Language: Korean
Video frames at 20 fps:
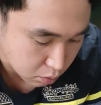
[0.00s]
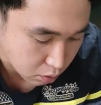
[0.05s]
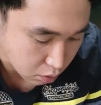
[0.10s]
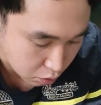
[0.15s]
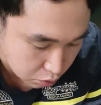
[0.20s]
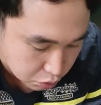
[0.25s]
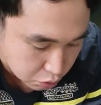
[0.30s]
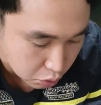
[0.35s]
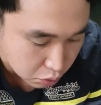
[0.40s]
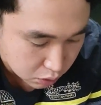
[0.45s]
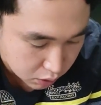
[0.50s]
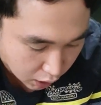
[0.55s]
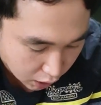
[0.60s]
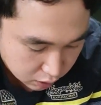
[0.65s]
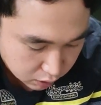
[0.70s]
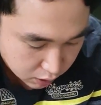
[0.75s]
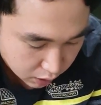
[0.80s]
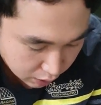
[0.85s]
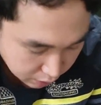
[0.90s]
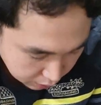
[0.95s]
뭐 건조는
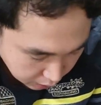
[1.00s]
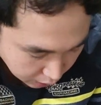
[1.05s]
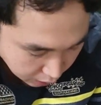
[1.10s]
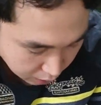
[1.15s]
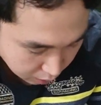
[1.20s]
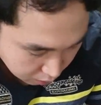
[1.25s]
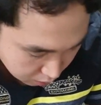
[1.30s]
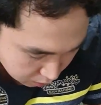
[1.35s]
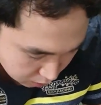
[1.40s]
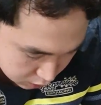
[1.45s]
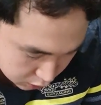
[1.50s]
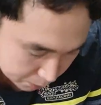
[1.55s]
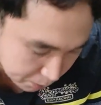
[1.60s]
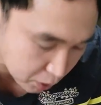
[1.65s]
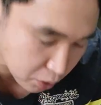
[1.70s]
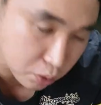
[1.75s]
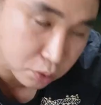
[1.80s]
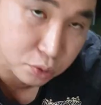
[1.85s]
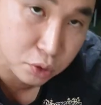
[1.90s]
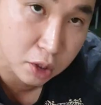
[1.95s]
가능한데 어차피
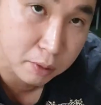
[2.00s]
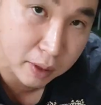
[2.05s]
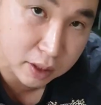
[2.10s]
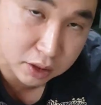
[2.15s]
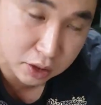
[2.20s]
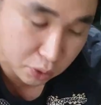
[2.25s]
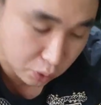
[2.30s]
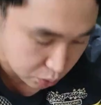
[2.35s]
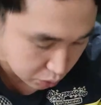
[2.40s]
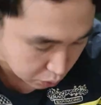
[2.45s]
건조해봤자